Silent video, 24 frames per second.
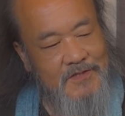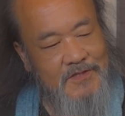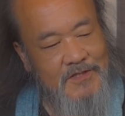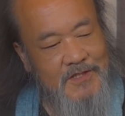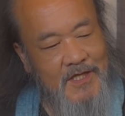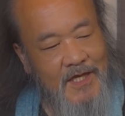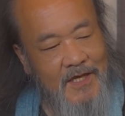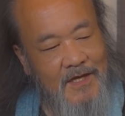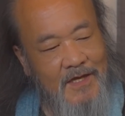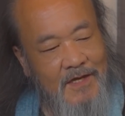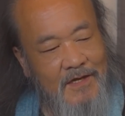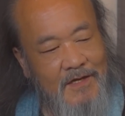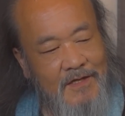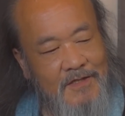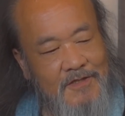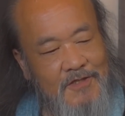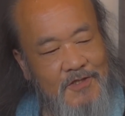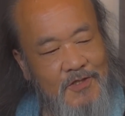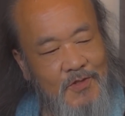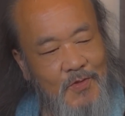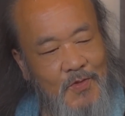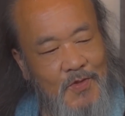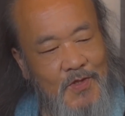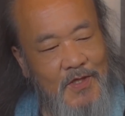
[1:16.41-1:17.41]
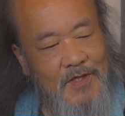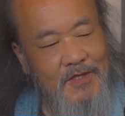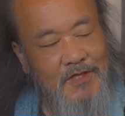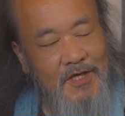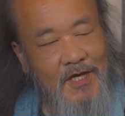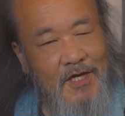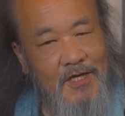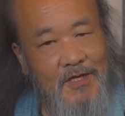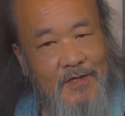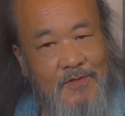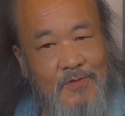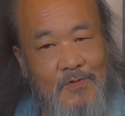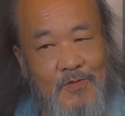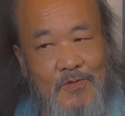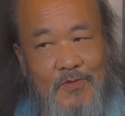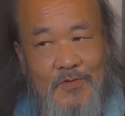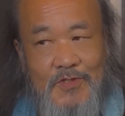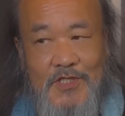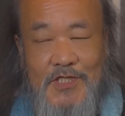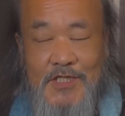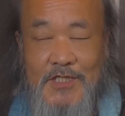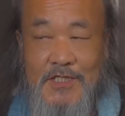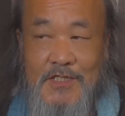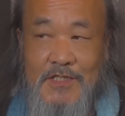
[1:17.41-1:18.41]
前半っていうよりは中頃
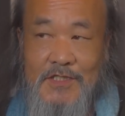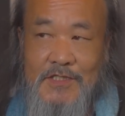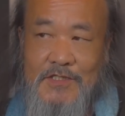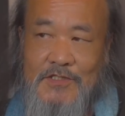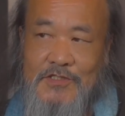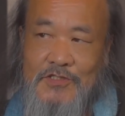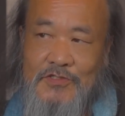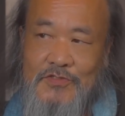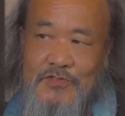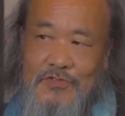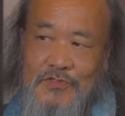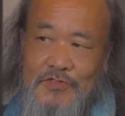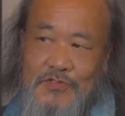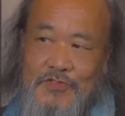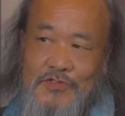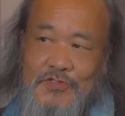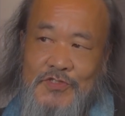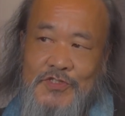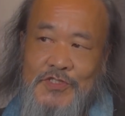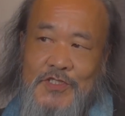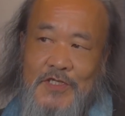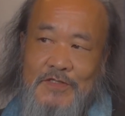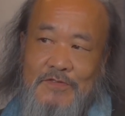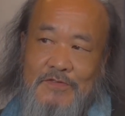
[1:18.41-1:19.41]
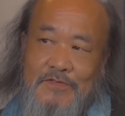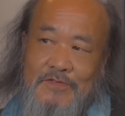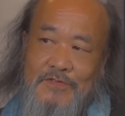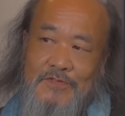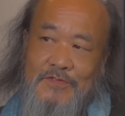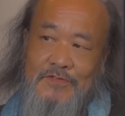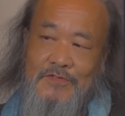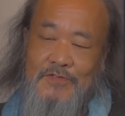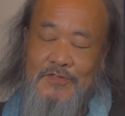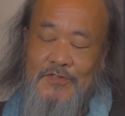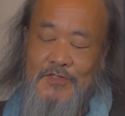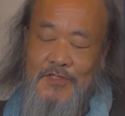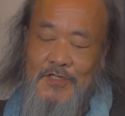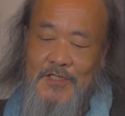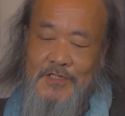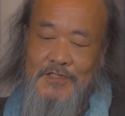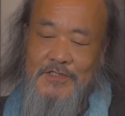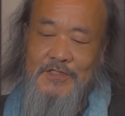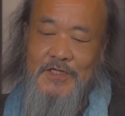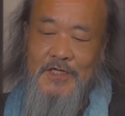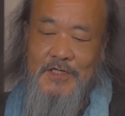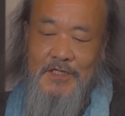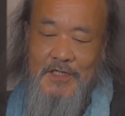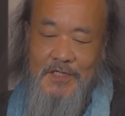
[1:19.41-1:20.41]
に集中してくるんで
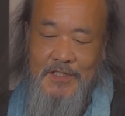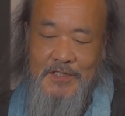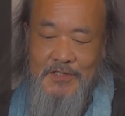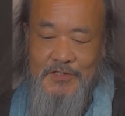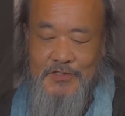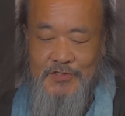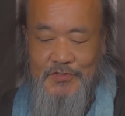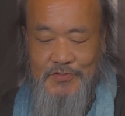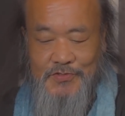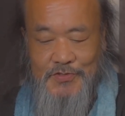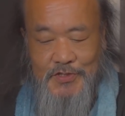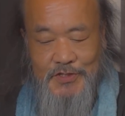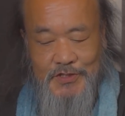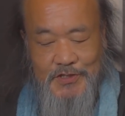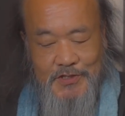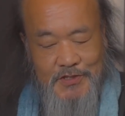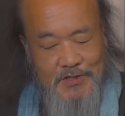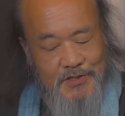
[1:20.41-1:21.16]
すかね。11